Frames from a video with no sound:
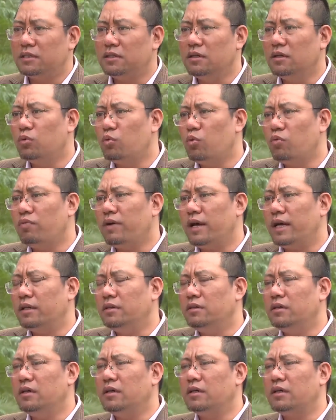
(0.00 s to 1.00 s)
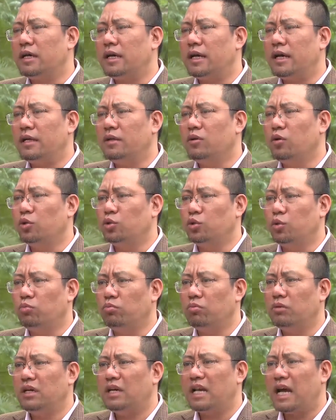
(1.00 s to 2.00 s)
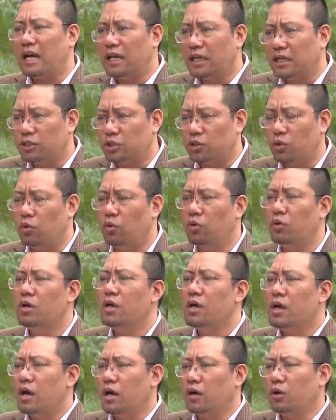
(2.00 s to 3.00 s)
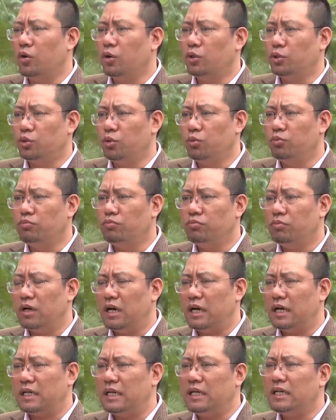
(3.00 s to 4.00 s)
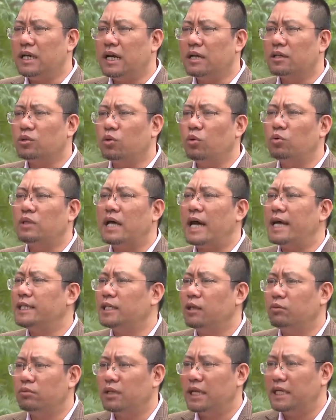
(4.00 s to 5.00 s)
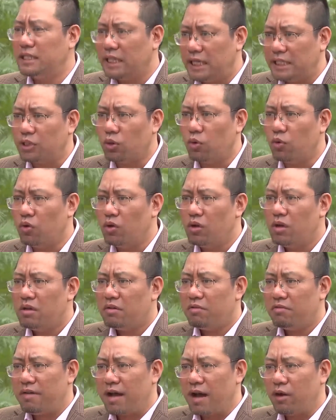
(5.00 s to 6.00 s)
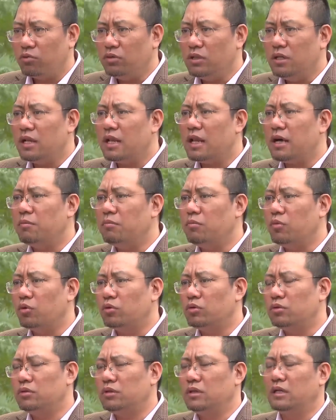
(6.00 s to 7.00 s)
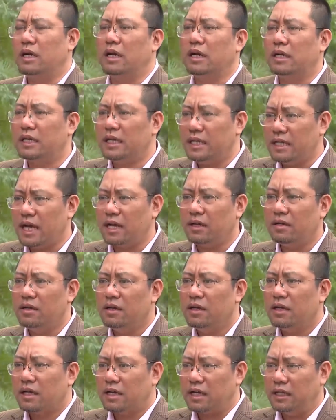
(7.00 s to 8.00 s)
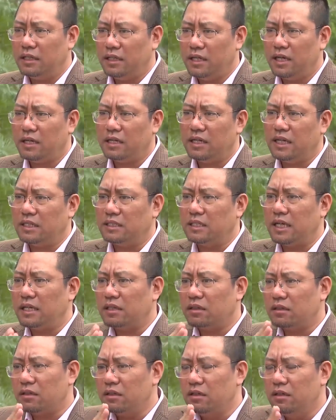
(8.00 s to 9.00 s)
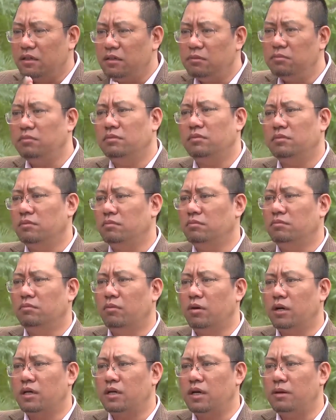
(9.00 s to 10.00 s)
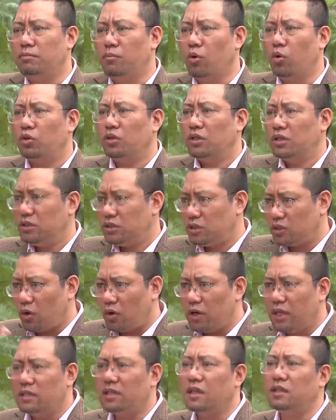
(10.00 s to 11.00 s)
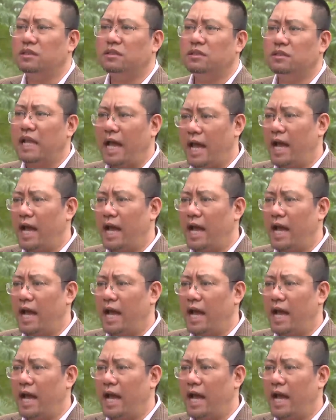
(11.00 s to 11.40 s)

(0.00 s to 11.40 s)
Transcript: nhà trường cũng phải đưa cái nội dung năng lực số, nội dung à, kỹ năng tồn tại trong thế giới số vào như là một à, kỹ năng cần thiết để dạy từ cấp 1 cho đến tận